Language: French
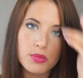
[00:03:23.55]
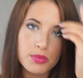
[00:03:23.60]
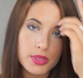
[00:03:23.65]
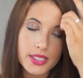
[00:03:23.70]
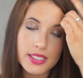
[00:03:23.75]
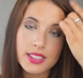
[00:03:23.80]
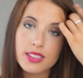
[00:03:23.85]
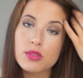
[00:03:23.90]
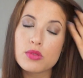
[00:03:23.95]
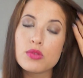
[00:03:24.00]
Mais
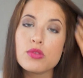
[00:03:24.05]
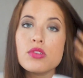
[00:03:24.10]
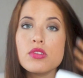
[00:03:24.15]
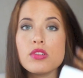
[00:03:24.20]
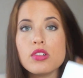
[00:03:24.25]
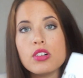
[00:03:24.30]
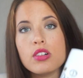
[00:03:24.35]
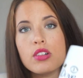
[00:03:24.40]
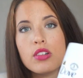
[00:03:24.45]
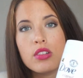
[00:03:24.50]
sinon,
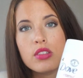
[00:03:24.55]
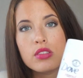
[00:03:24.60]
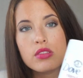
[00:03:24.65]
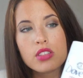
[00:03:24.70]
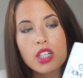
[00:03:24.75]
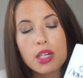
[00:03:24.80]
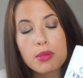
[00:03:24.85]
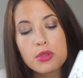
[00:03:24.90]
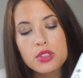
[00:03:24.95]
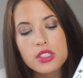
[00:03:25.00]

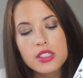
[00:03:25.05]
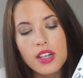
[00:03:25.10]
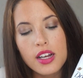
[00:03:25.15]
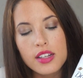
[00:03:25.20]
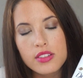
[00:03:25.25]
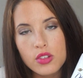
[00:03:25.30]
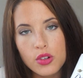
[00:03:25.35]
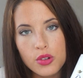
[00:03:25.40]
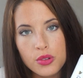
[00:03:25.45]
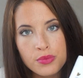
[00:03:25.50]
très bon
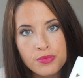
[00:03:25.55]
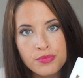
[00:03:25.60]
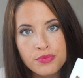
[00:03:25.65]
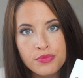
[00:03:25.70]
hydratant.